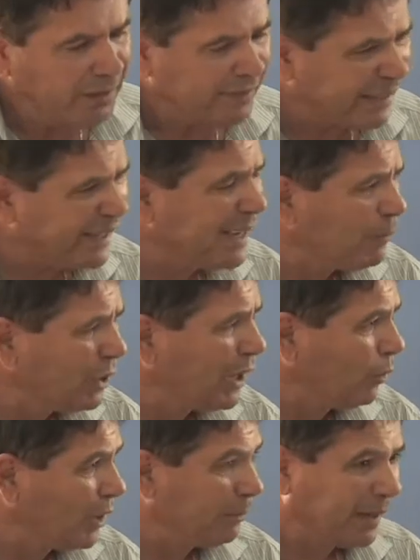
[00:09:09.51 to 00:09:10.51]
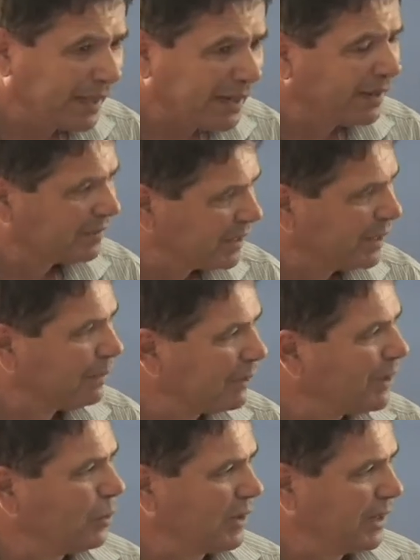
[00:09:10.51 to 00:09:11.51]
Teníamos la voz de pájara que se
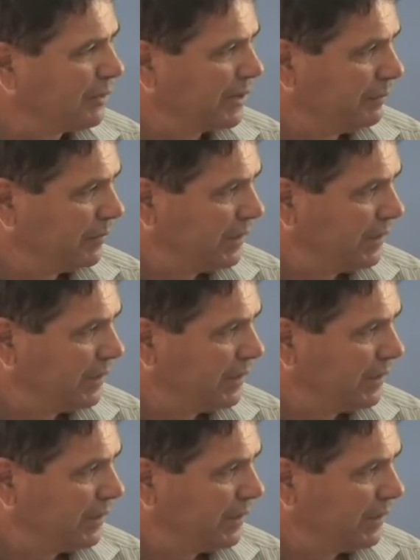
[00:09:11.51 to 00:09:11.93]
llamaba Aguacabra.